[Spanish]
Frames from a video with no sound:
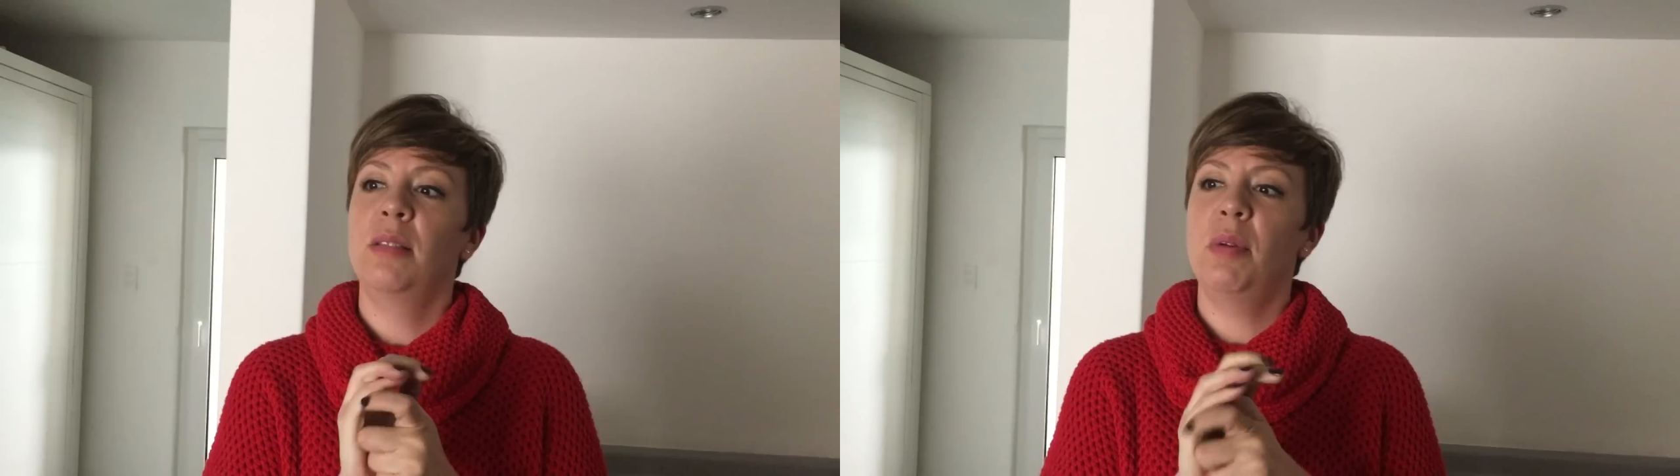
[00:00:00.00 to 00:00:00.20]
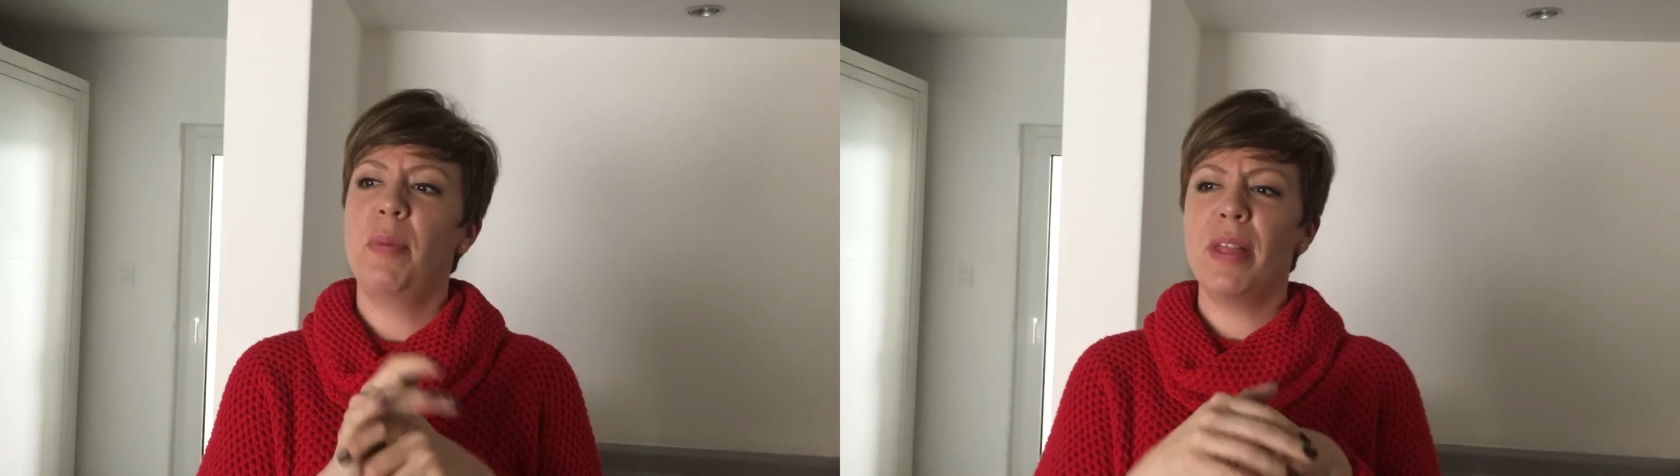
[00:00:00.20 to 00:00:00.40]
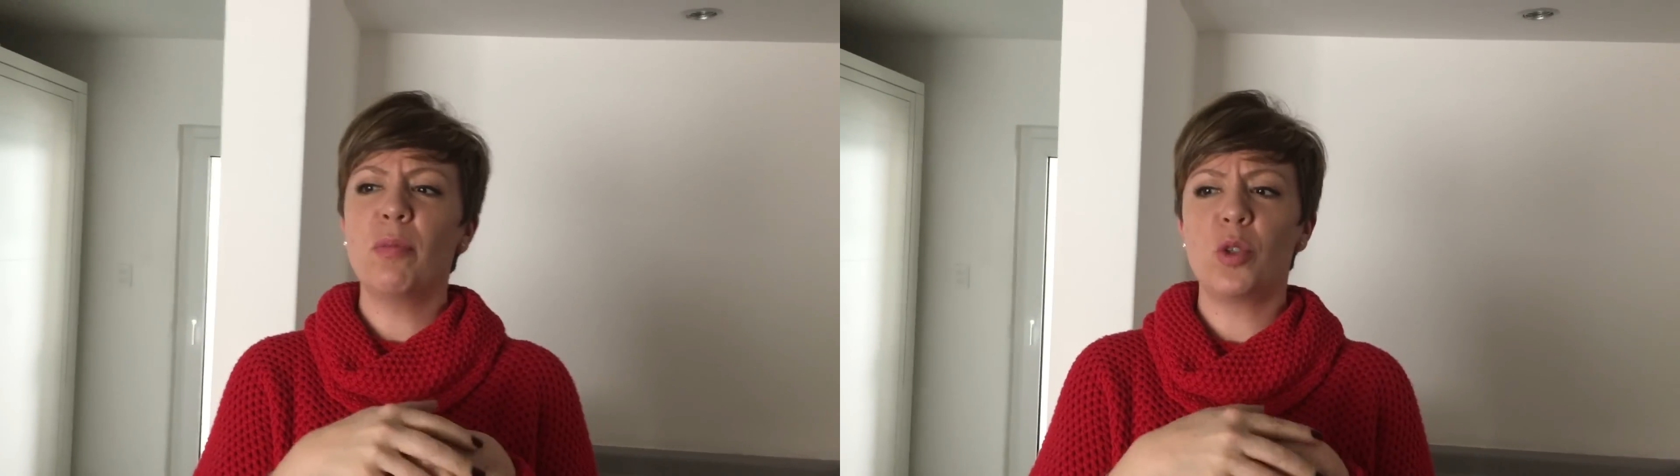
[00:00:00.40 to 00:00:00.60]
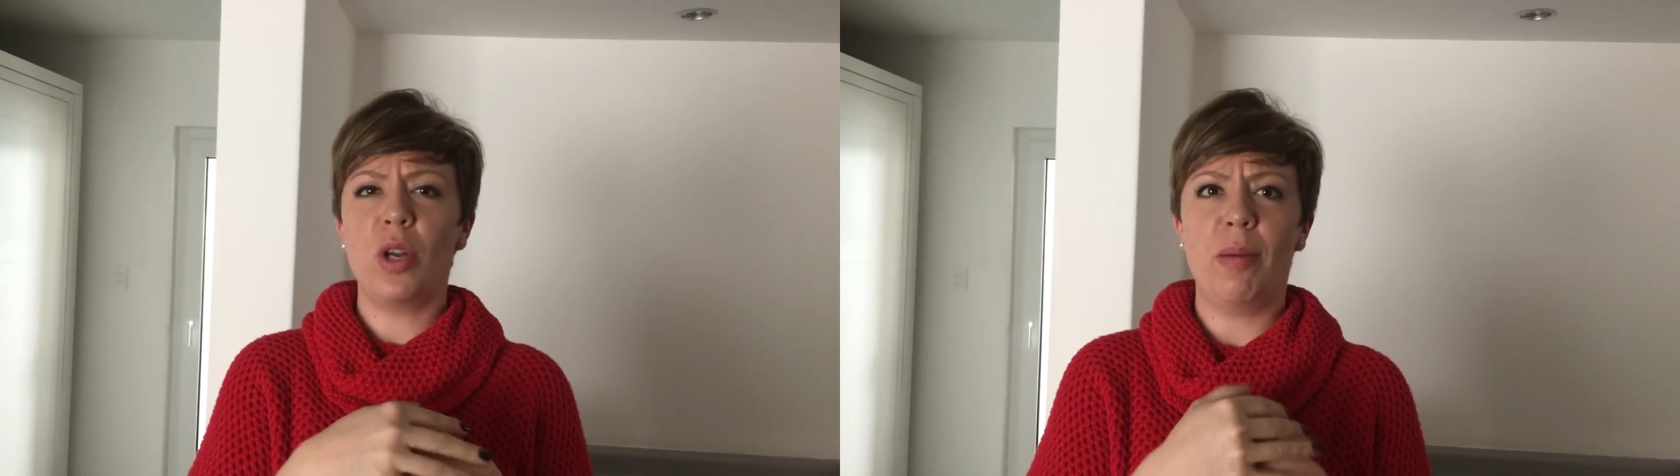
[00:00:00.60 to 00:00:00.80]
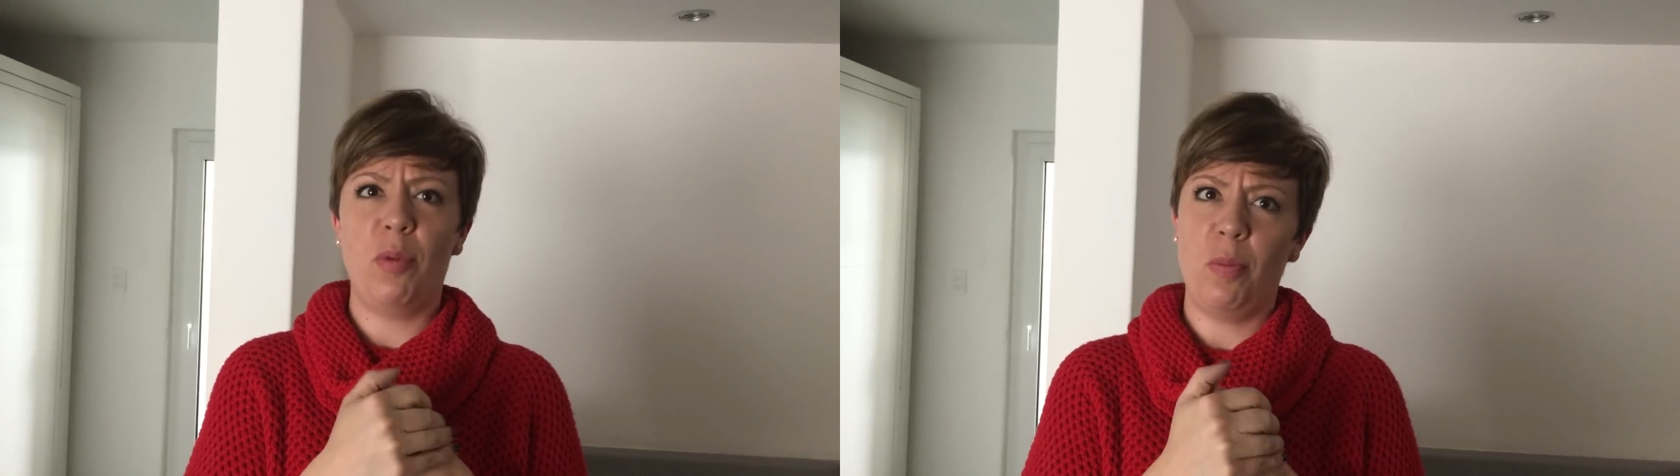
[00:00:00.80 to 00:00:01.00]
Me piden mucho
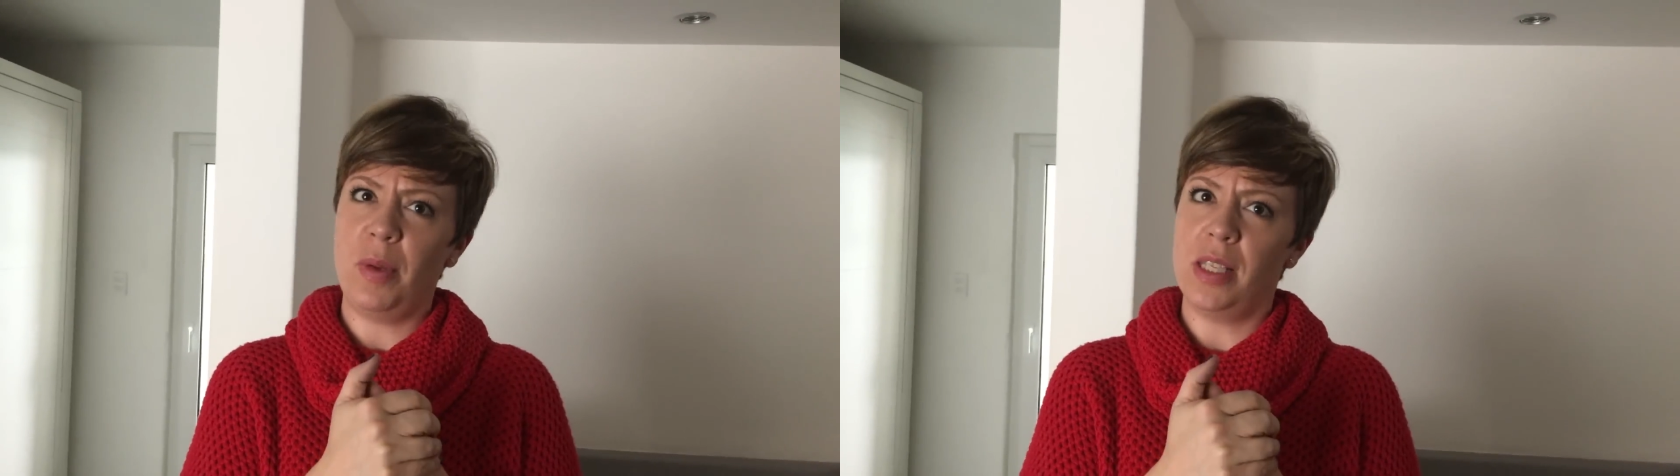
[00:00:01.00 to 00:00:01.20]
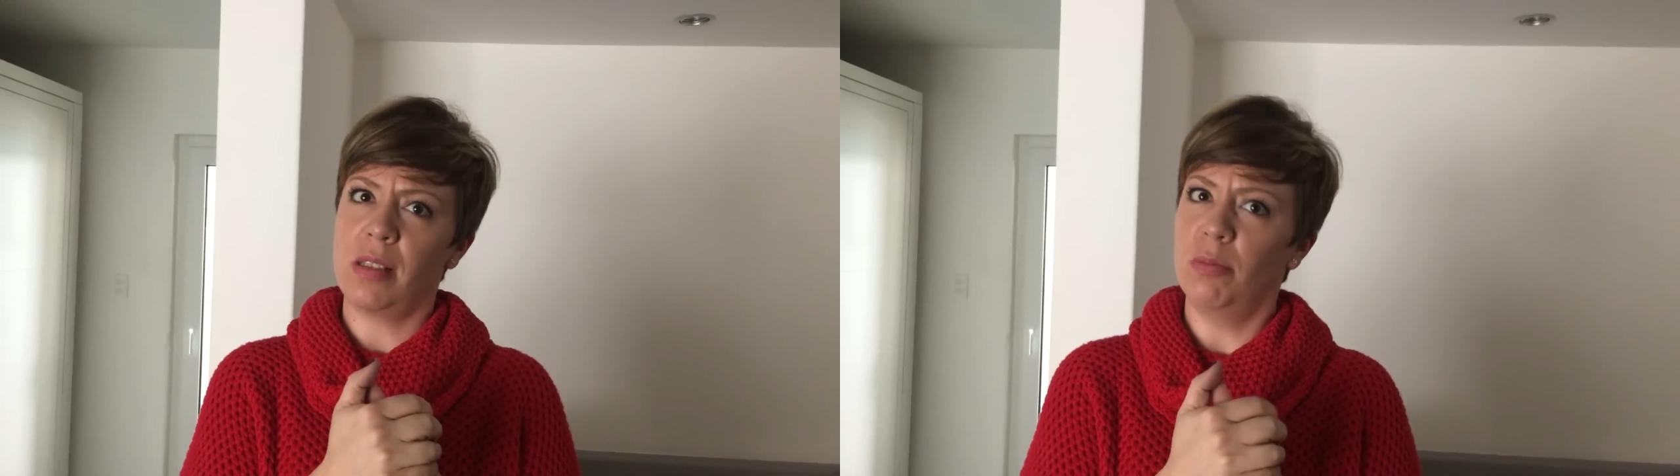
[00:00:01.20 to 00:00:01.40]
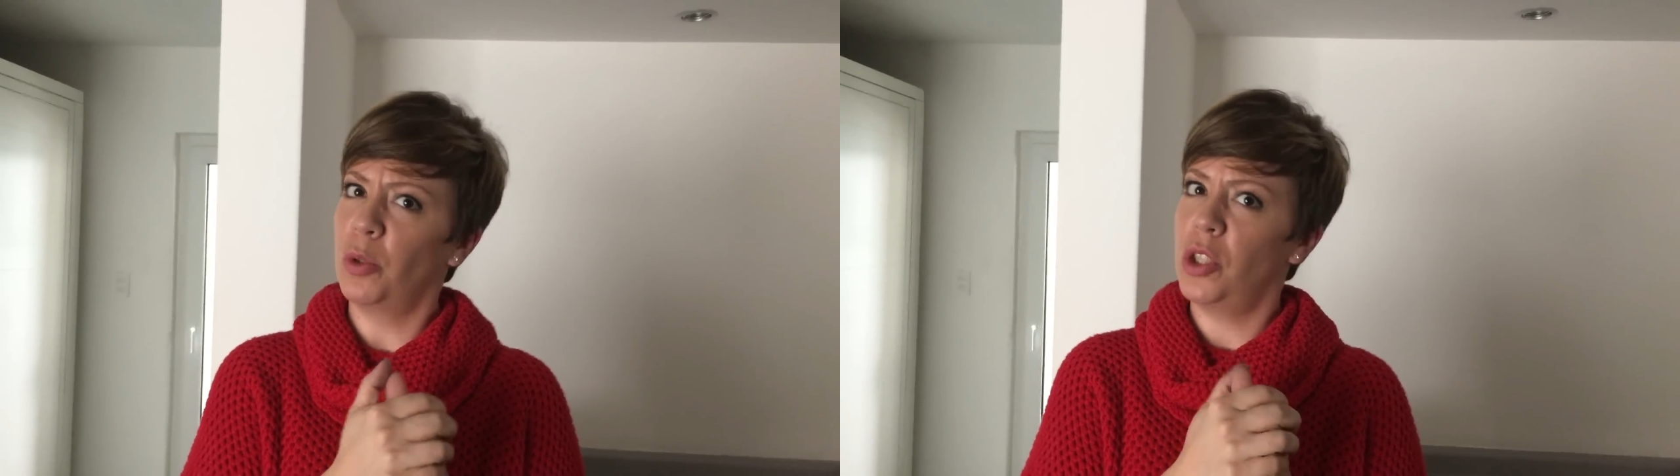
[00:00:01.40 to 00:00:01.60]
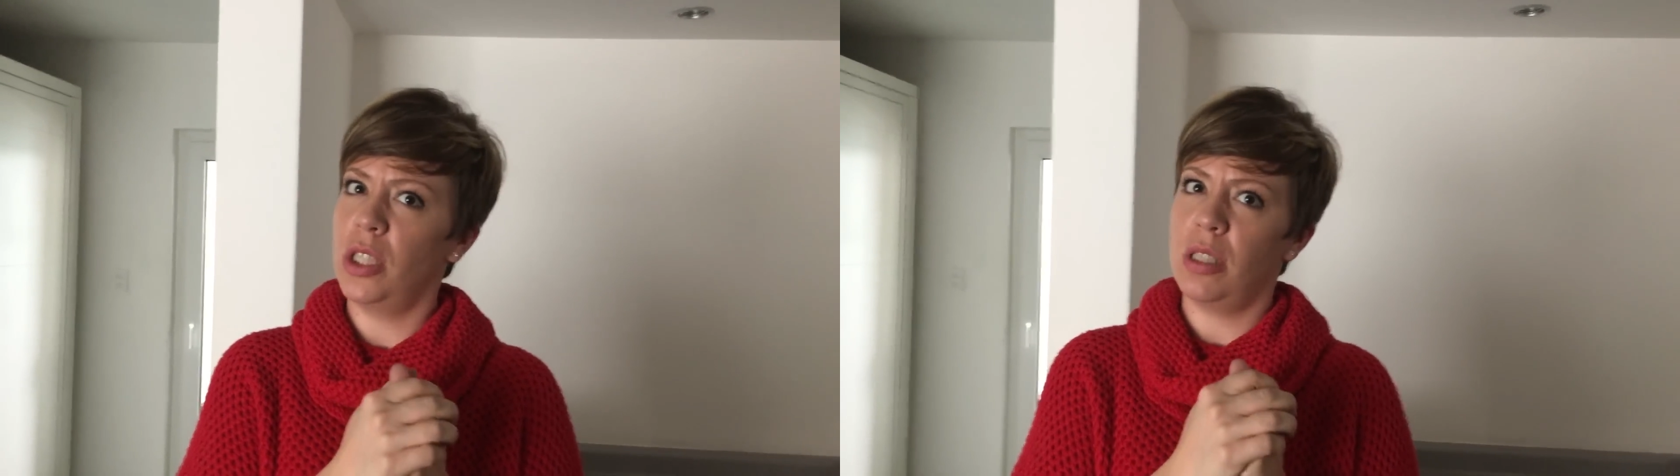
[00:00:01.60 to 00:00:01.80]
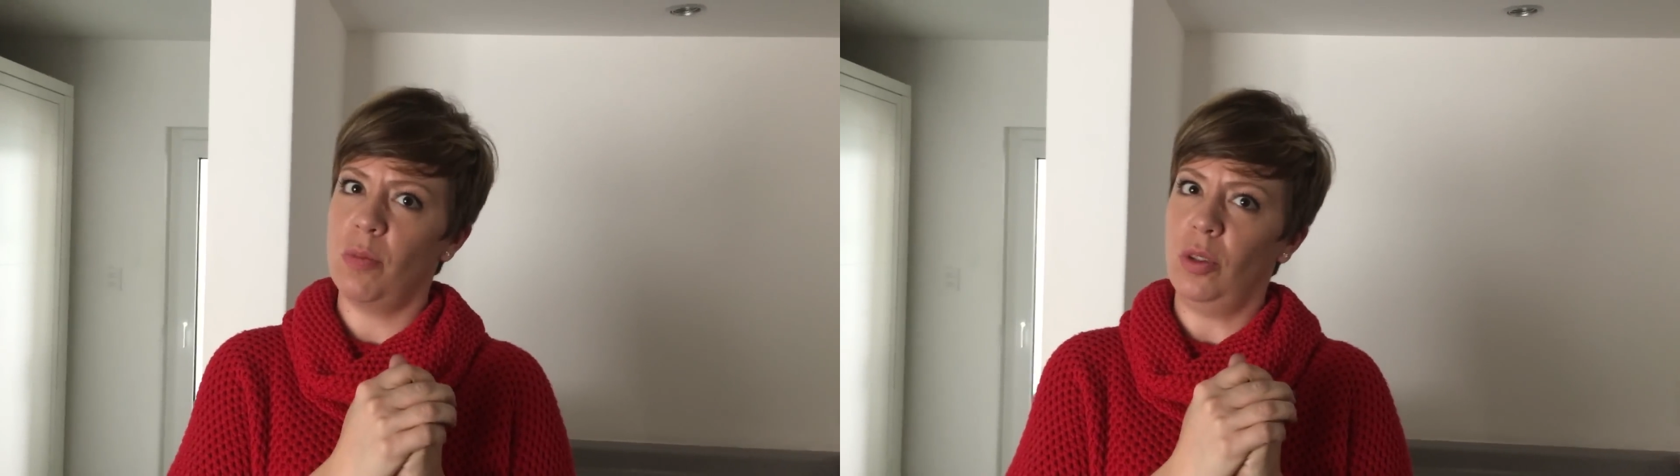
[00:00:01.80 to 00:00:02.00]
a la Popis. Muchos.
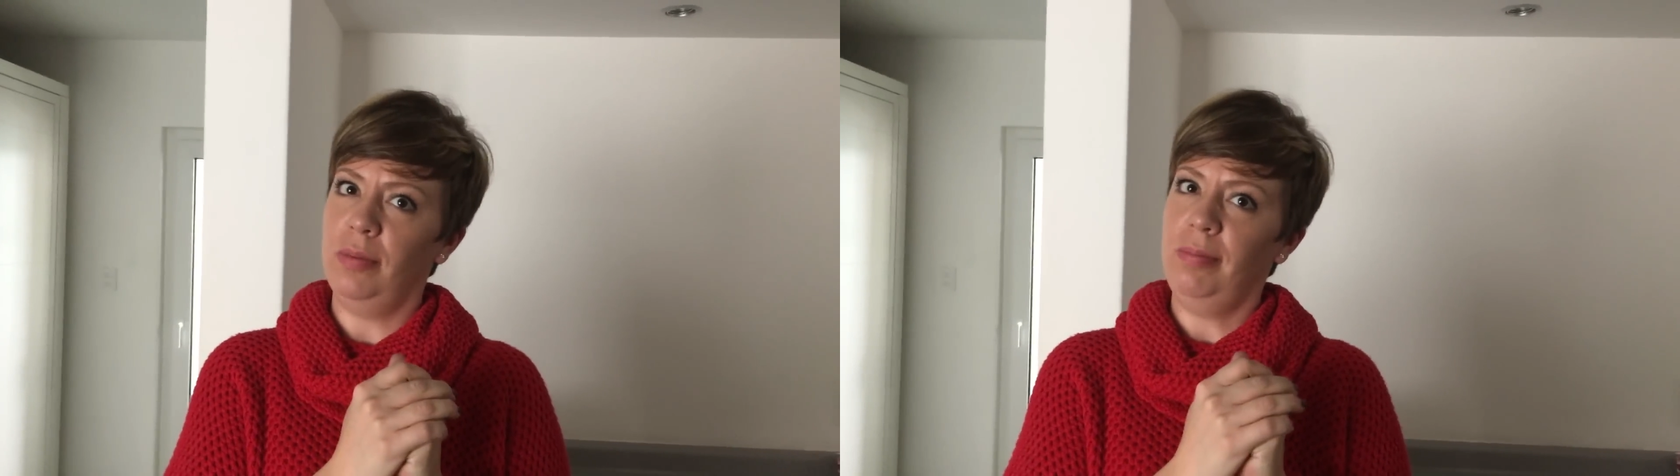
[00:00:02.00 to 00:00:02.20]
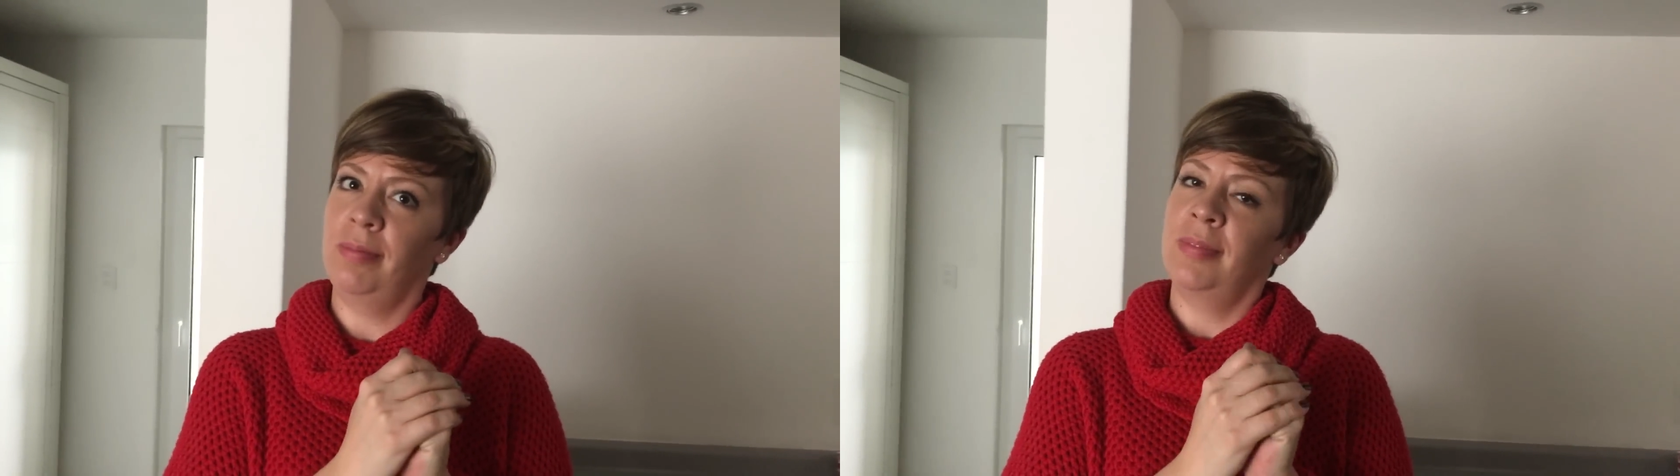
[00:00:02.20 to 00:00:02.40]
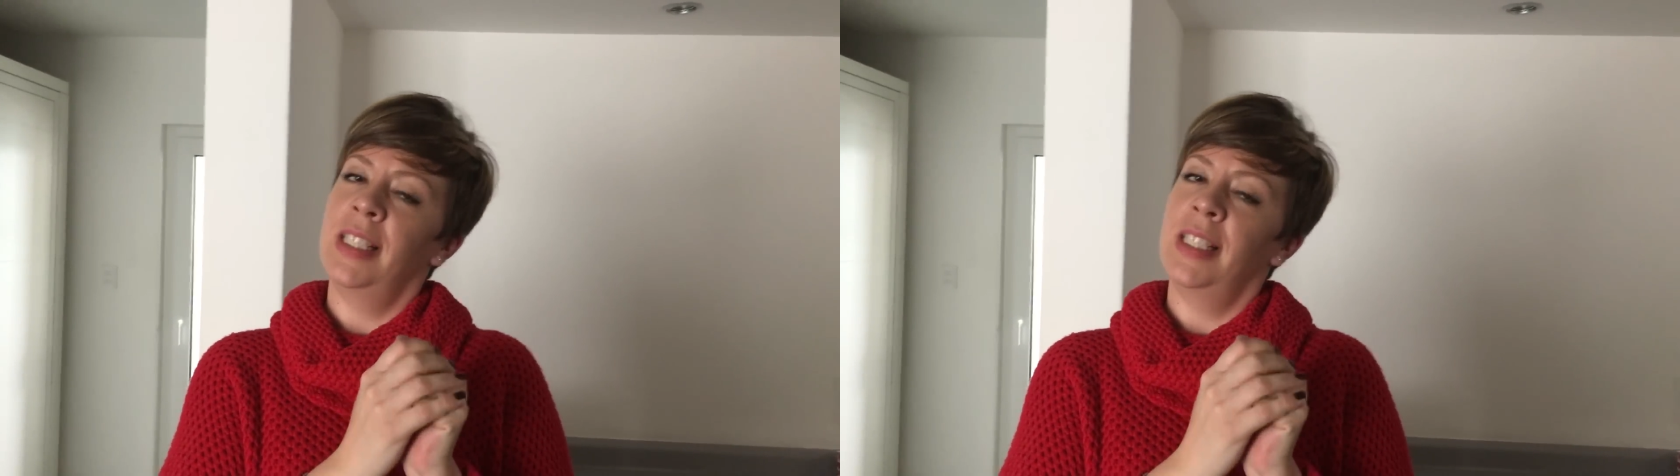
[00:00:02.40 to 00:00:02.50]
Pues a ver.